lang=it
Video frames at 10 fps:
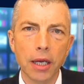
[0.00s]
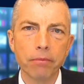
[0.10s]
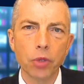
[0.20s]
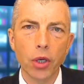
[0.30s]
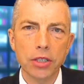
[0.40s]

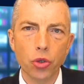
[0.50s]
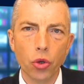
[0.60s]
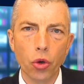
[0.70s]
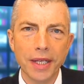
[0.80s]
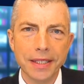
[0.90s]
non è
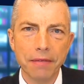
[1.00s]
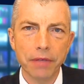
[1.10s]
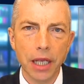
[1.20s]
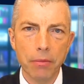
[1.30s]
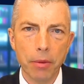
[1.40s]
solo lesiva
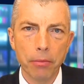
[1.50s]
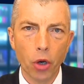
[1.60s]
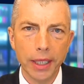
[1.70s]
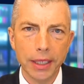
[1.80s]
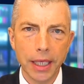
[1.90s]
della
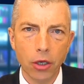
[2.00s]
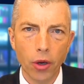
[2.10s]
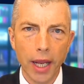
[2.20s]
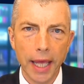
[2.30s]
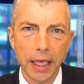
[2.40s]
memoria dei
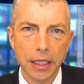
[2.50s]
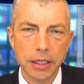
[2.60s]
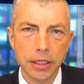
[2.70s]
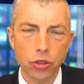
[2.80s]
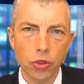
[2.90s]
colleghi che
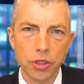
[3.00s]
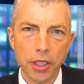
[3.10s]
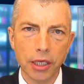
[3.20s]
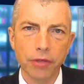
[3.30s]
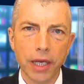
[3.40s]
si sono
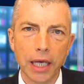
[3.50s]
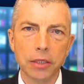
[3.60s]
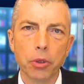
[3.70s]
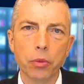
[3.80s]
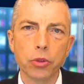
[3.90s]
sacrificati
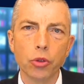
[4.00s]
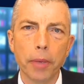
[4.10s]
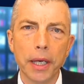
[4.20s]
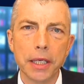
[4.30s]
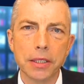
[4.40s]
per questo
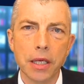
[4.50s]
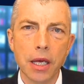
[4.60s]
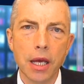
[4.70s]
paese,